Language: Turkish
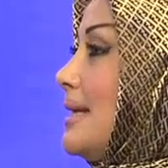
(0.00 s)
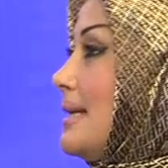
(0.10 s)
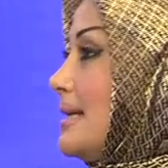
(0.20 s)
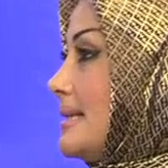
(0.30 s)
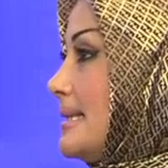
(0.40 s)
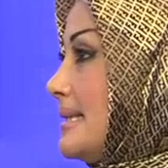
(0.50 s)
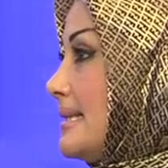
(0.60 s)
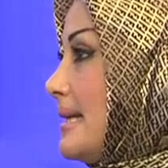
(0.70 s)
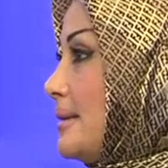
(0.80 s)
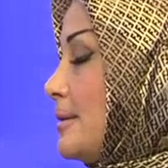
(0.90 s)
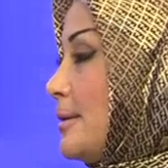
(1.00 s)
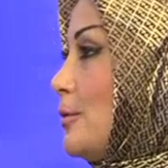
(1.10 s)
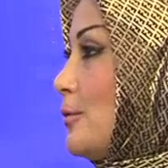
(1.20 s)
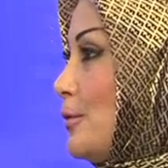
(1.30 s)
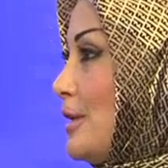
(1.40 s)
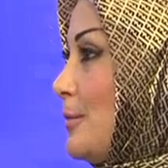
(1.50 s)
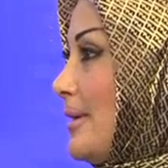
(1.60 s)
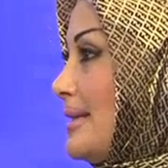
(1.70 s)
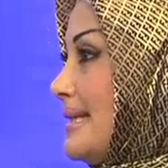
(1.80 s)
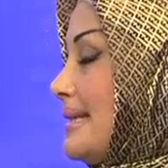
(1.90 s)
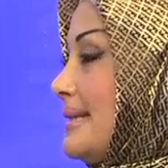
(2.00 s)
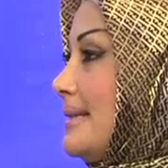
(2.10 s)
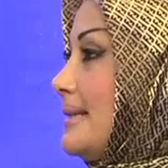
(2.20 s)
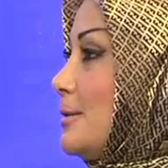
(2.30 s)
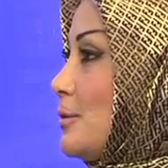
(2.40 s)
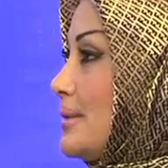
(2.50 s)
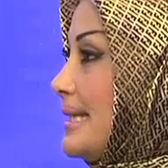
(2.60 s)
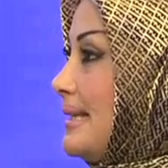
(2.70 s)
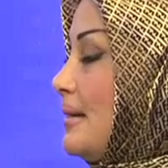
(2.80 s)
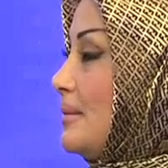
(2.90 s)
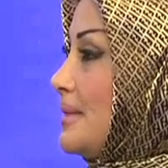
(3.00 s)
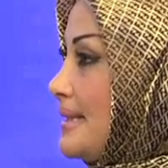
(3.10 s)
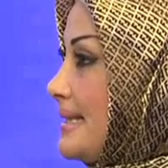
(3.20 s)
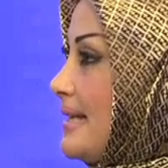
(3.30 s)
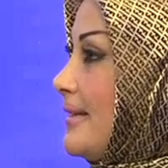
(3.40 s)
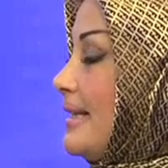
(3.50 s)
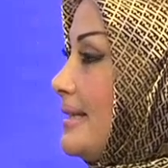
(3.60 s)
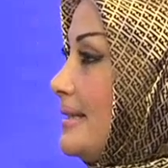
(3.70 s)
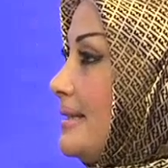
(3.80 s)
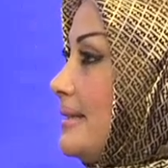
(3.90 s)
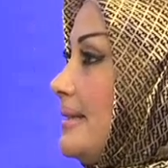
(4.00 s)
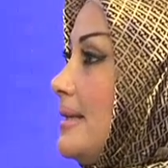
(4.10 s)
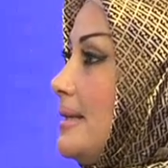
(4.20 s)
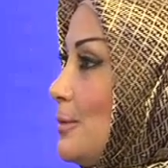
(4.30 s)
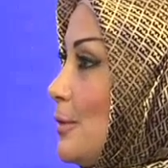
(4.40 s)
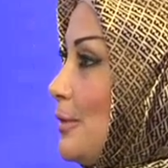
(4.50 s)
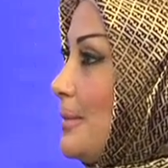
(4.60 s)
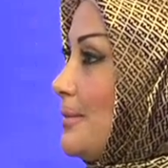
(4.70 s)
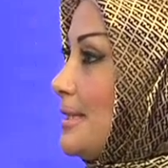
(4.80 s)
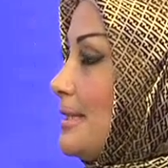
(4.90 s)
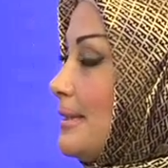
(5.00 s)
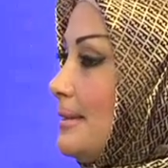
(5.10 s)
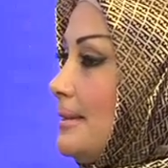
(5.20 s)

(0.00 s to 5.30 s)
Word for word: E, sizden övgüyle bahsetti. Çok selamlarını, sevgilerini söylemişti.